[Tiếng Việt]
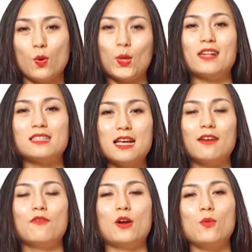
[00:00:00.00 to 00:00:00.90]
toàn diện
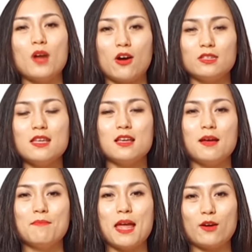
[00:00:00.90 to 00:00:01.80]
và lúc đó thì
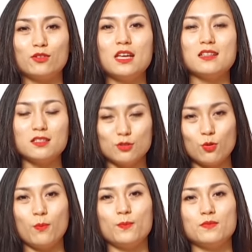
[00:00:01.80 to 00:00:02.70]
mẹ có thể sử
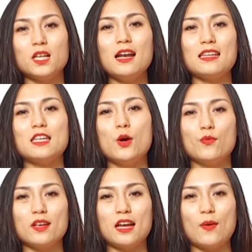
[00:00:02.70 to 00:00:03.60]
dụng rất là nhiều
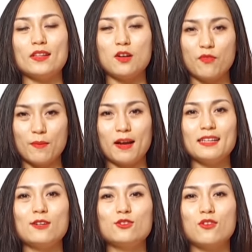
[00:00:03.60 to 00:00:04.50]
những cái loại thực phẩm khác
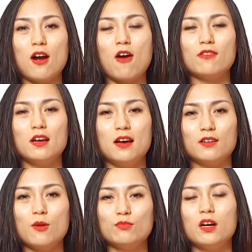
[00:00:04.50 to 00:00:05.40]
nhau cho con
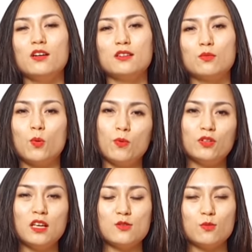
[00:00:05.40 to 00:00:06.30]
đồng thời cũng có
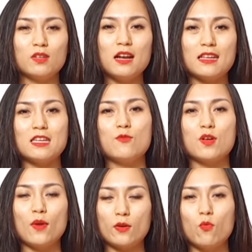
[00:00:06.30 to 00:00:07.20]
thể dùng rất là nhiều
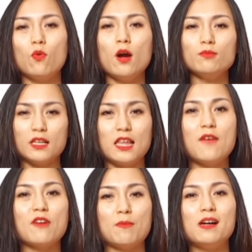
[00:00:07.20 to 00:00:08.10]
những loại ngũ cốc để
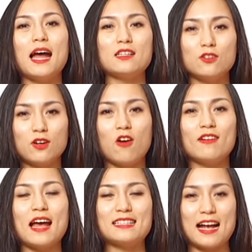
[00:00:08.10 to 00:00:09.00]
thêm vào bữa ăn cho con
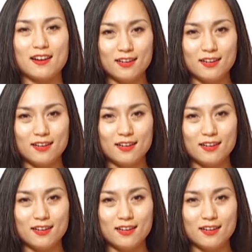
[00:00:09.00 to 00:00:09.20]
đa dạng